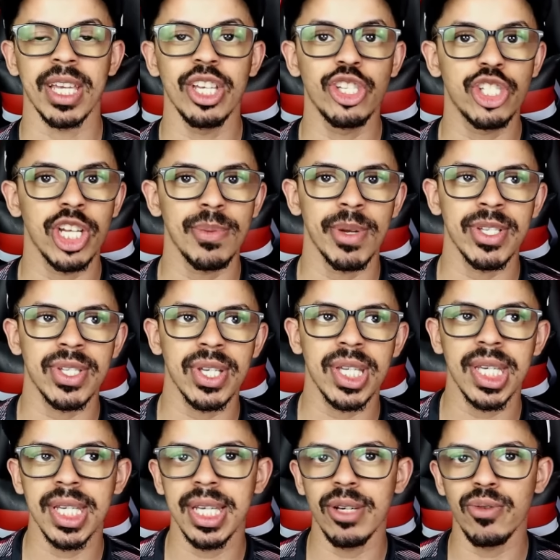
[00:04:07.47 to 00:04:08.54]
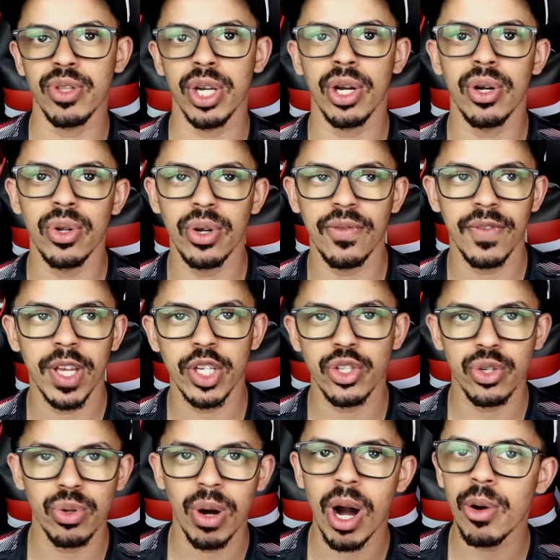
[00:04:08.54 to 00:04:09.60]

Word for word: Estima-se que o tricolor fechou